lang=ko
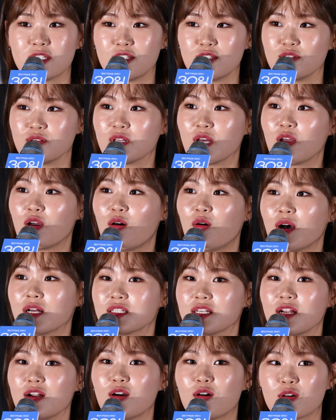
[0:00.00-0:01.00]
지윤아
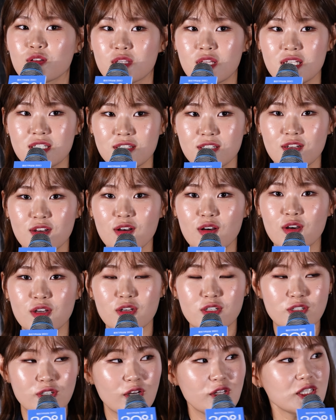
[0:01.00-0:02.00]
영화 촬영
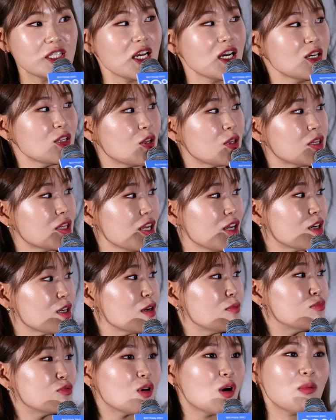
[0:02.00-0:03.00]
어땠어? 그 현장은 어때?
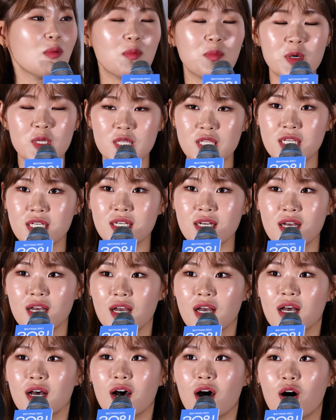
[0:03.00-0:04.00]
이렇게 물어보면은
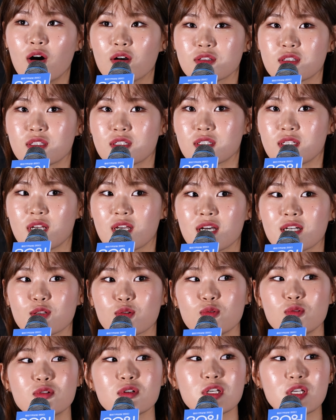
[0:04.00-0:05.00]
어 제가
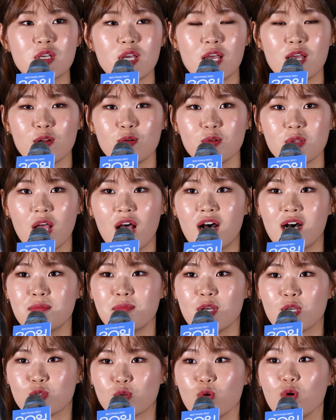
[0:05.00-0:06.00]
좋은 기회로
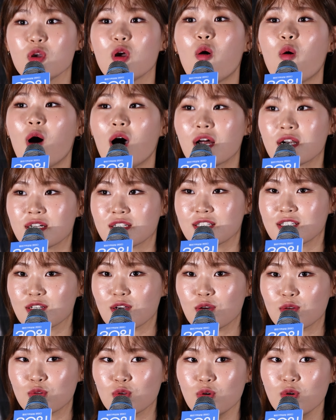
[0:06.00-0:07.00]
다음에 또 영화를
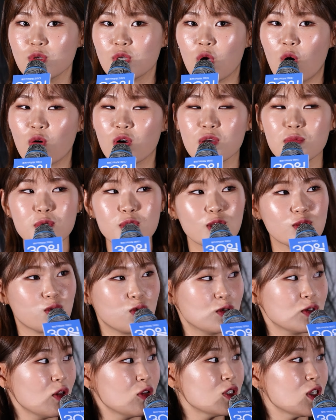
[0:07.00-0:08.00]
찍어도 여기보다
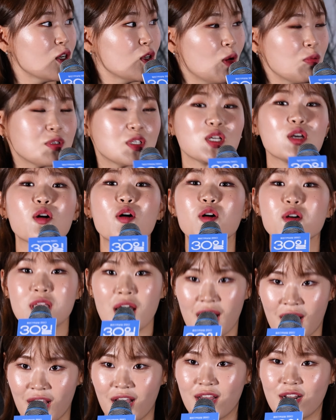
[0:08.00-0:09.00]
좋은 현장은 없을
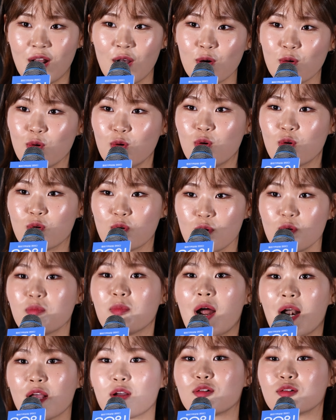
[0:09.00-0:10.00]
거다 라고
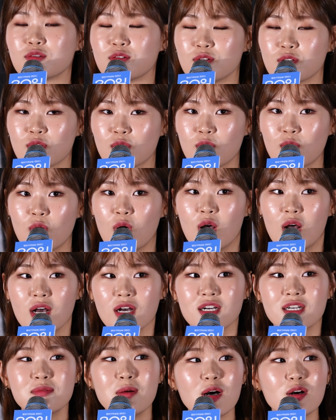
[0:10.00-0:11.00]
꼭 말했거든요.
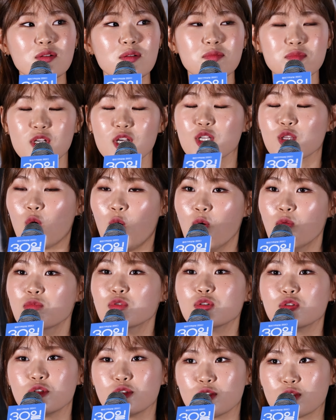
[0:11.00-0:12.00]
그만큼 현장이
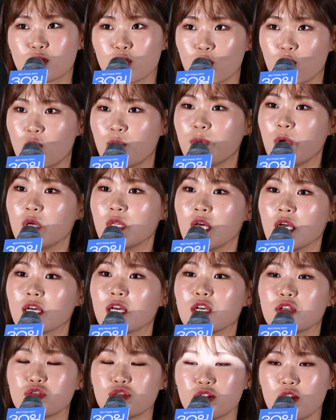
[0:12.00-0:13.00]
너무 좋고
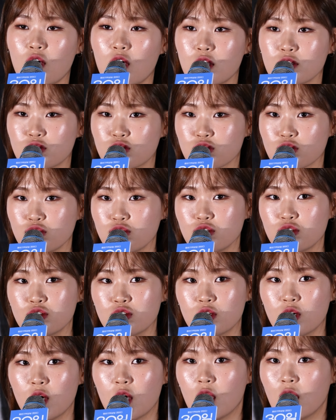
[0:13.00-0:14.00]
편하게
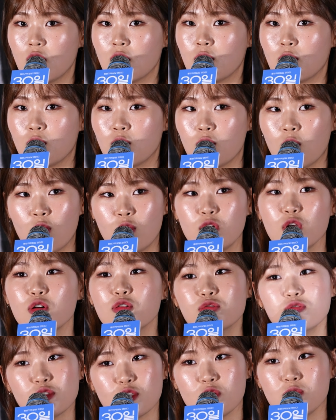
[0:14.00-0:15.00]
해주셔가지고 어,
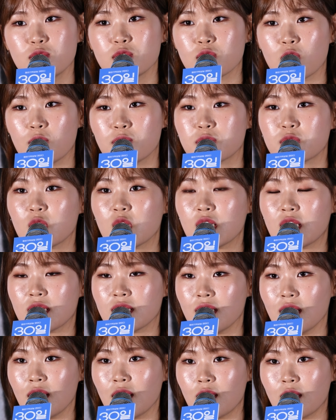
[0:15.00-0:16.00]
어려운 점은
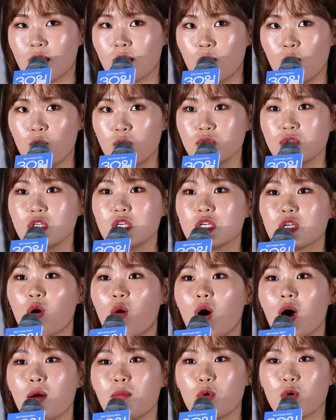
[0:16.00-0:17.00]
없었는데 오늘
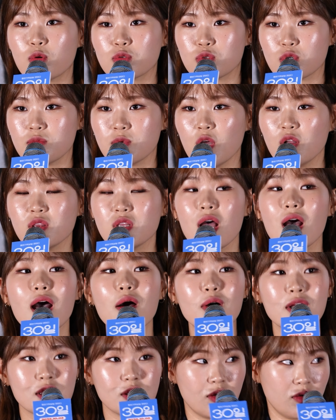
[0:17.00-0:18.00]
영화 보고 조금
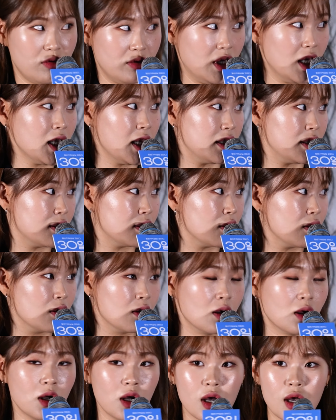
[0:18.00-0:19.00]
현타가 왔던 건 하나
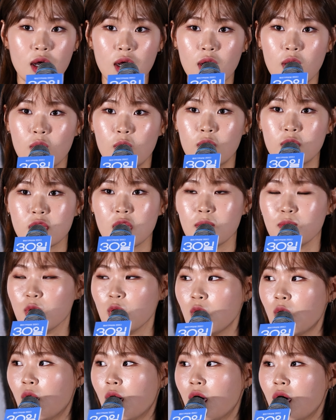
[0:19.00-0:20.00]
있어요.
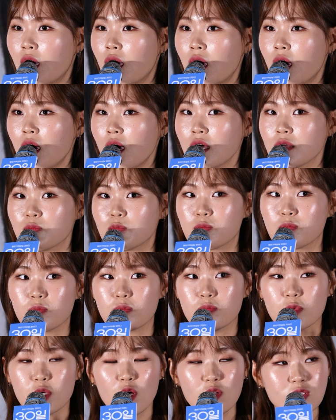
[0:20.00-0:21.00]
왜냐면 아
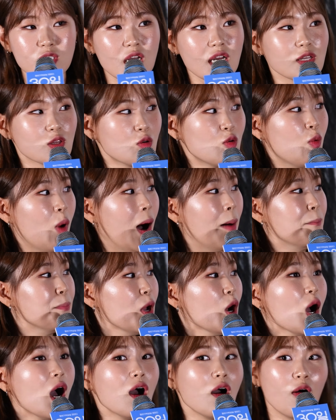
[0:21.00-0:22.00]
현장이 너무
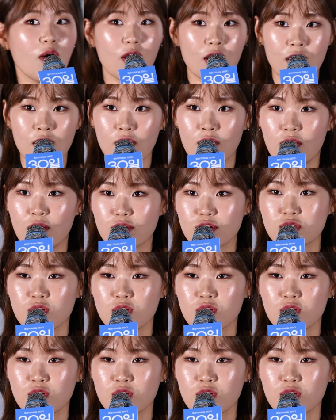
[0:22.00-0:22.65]
완벽한 거예요.